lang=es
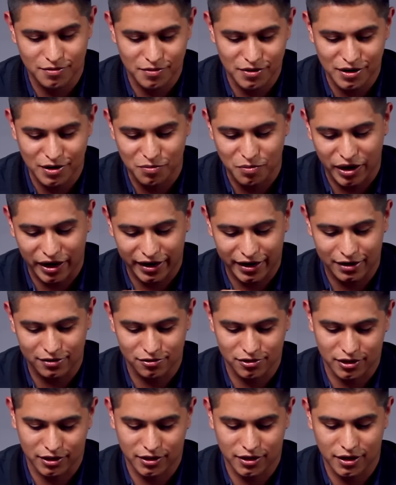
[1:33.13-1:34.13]
que vienen
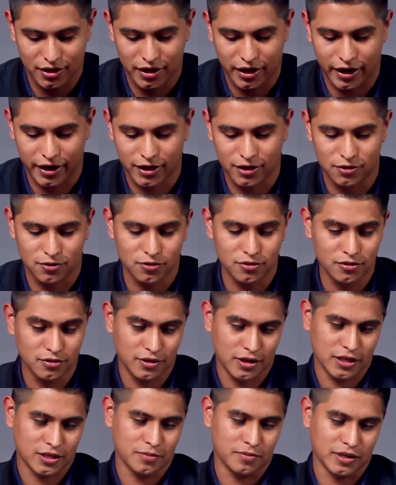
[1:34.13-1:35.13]
marcados aquí en negrito,
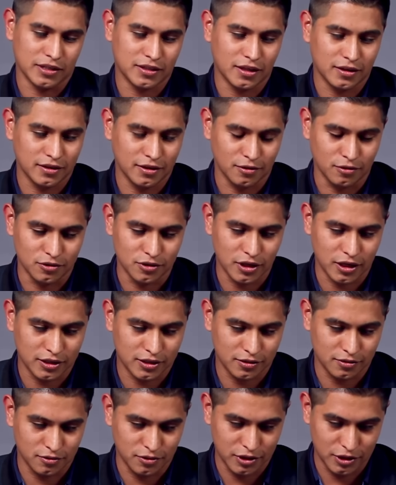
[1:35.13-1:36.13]
que hace bastante
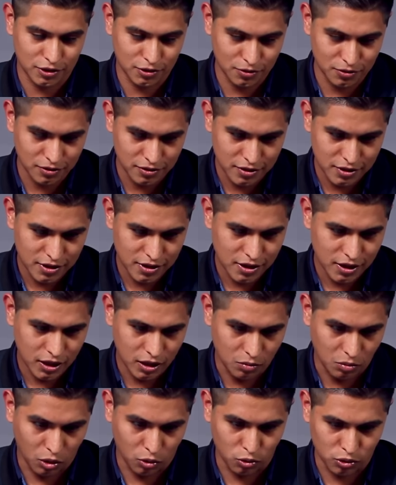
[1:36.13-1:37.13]
contraste con esto
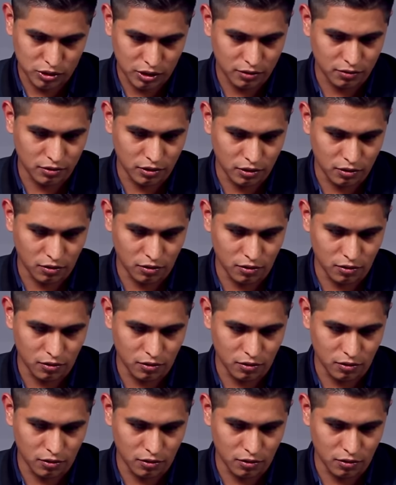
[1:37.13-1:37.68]
y me gusta con el